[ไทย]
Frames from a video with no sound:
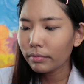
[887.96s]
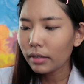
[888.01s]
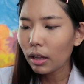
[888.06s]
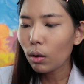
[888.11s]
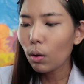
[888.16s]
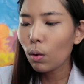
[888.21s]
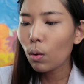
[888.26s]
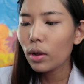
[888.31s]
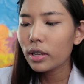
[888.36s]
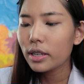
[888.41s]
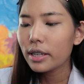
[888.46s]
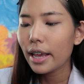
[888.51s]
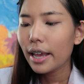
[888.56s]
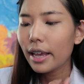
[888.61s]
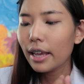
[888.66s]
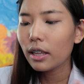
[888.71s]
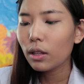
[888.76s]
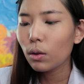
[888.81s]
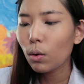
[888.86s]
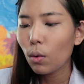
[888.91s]
เราก็ควรใช้
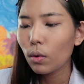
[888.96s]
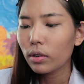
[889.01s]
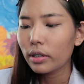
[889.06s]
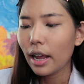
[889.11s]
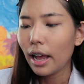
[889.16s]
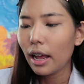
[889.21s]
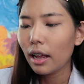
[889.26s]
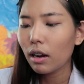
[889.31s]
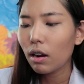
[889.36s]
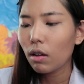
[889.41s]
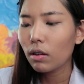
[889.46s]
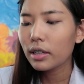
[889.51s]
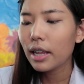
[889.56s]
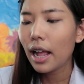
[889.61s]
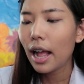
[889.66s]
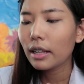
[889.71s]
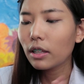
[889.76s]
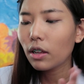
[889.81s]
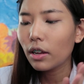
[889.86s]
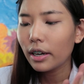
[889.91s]
ให้ถูกนะเราก็
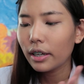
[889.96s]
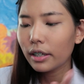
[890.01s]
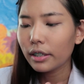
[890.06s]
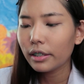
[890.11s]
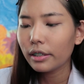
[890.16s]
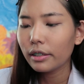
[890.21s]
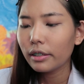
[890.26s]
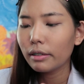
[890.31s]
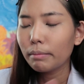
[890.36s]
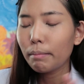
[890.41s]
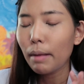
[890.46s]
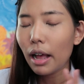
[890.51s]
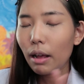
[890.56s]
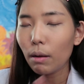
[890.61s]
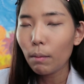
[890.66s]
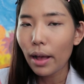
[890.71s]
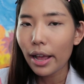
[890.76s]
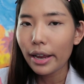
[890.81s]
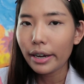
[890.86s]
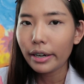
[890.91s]
ทาตอนกลางคืนมาร์
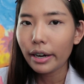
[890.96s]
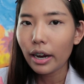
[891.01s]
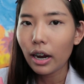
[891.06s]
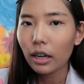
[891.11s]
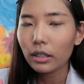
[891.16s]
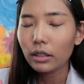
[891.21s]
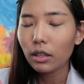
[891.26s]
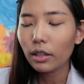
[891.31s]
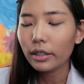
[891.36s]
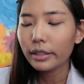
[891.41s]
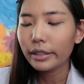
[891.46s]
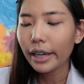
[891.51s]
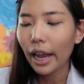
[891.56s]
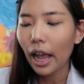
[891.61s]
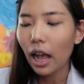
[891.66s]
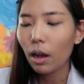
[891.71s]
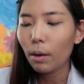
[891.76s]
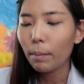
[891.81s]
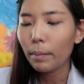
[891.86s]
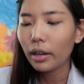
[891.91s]
กไว้นะคะตอน
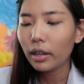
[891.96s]
เช้า